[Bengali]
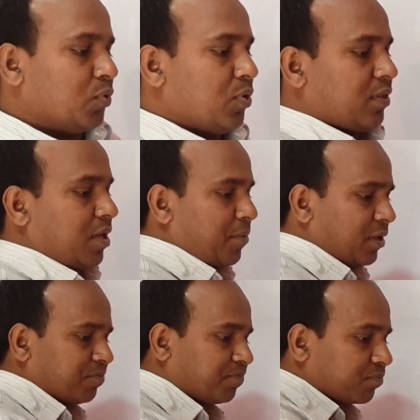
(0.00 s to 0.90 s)
হয়ে যাবে
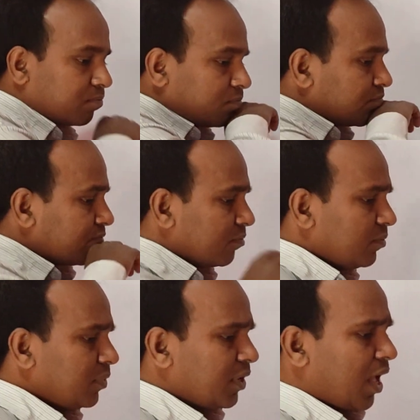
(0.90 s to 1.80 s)

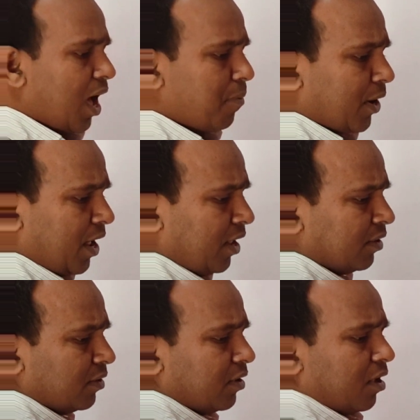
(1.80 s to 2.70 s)
আমরা
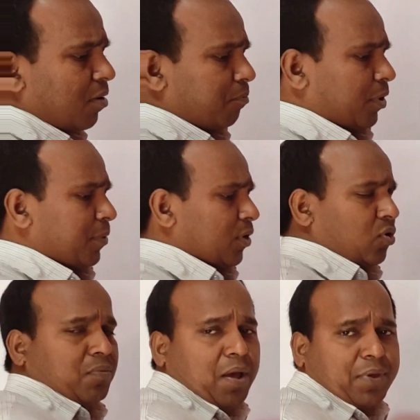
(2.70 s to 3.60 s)

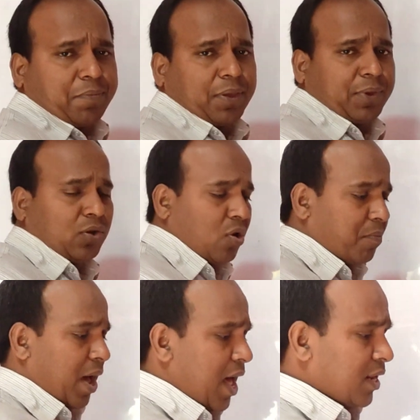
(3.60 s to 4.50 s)
বিভিন্নভাবে বিভিন্ন
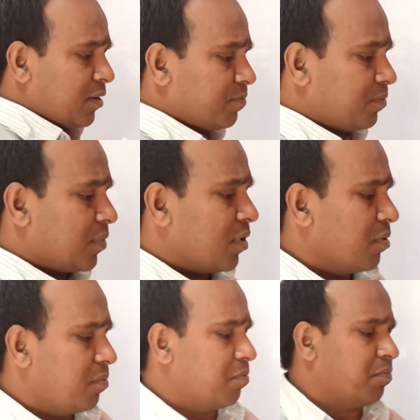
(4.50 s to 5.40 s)
মান
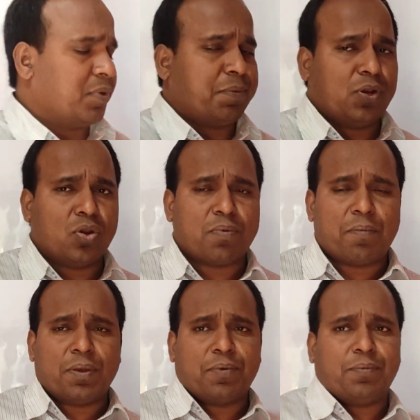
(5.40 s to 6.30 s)

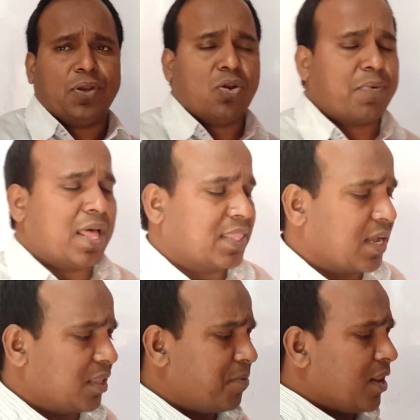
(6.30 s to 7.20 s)
বিভিন্নভাবে বিভিন্ন মান
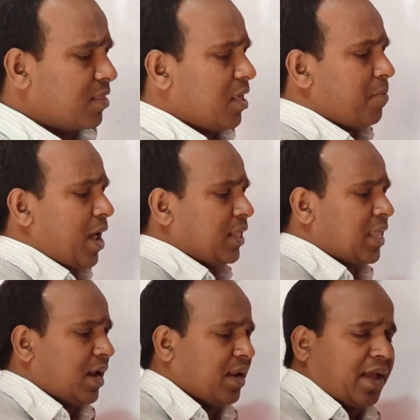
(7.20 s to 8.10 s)
থাকতে পারে যে মানই
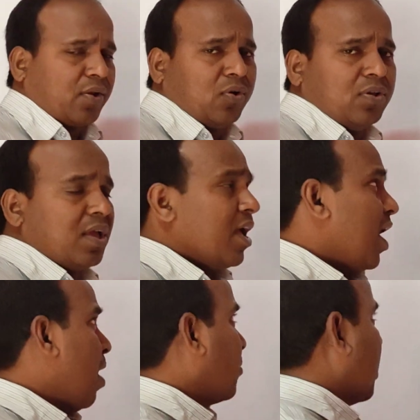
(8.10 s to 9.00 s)
থাক না কেন
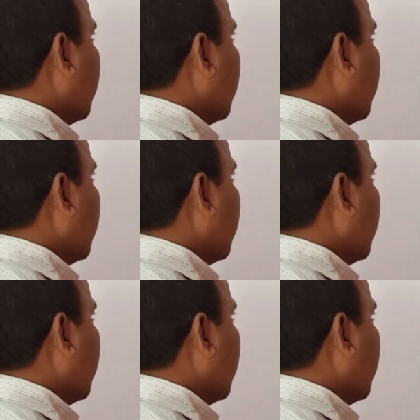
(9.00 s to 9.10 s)
আমরা